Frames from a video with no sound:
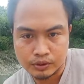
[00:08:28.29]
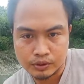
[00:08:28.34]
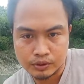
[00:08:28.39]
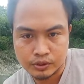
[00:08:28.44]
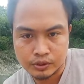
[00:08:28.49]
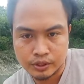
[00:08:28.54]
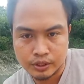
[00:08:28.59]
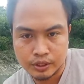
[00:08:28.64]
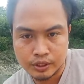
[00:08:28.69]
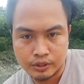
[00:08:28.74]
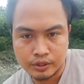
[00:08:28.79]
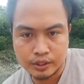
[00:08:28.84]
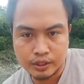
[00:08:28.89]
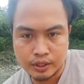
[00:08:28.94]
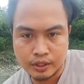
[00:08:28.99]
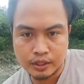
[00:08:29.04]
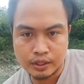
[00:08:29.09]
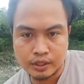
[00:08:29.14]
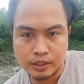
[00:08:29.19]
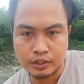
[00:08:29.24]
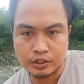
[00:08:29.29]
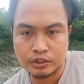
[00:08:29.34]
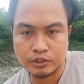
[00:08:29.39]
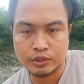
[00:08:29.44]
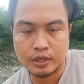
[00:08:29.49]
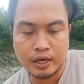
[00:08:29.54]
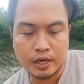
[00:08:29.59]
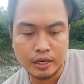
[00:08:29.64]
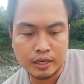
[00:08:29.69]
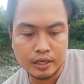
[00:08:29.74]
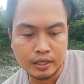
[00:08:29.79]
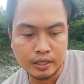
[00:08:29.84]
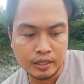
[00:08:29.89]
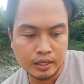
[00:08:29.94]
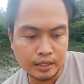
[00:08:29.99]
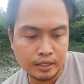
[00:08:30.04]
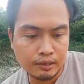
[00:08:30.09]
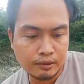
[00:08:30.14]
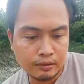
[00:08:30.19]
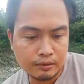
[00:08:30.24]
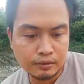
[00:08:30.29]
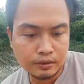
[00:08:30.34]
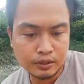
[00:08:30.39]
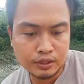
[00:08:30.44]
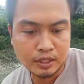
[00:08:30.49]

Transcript: sinend na star Ayon,